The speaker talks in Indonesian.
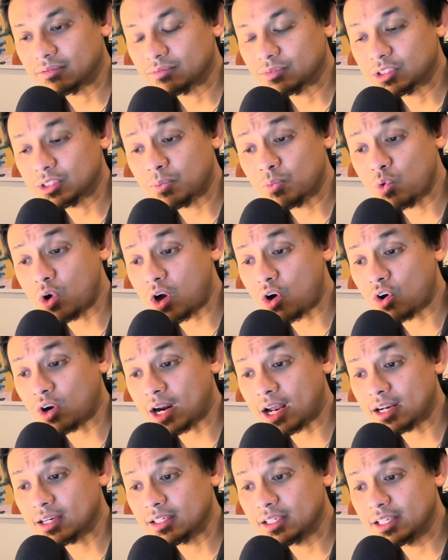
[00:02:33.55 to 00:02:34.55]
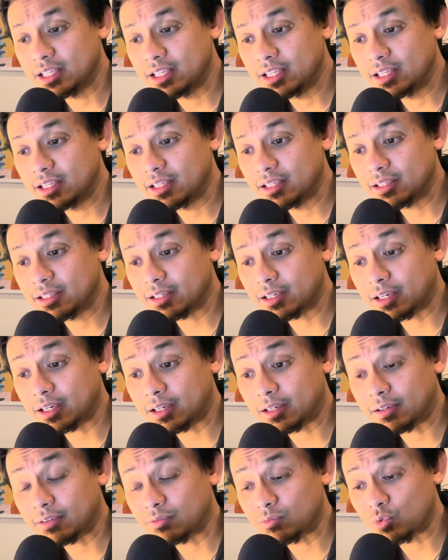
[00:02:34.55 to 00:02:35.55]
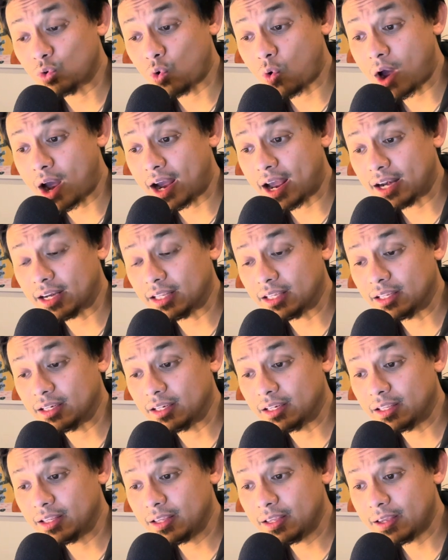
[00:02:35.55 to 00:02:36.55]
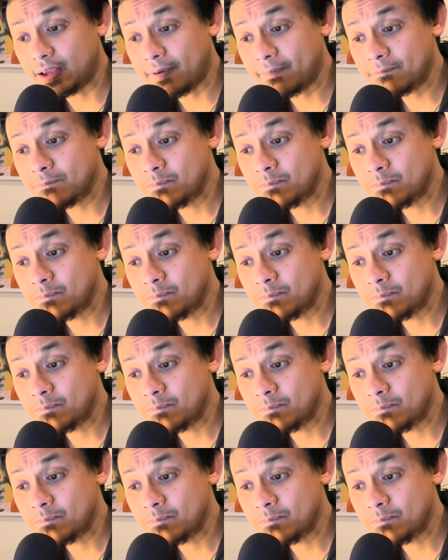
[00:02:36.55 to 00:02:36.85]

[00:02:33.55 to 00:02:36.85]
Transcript: semua orang di eh, ruangan ini ya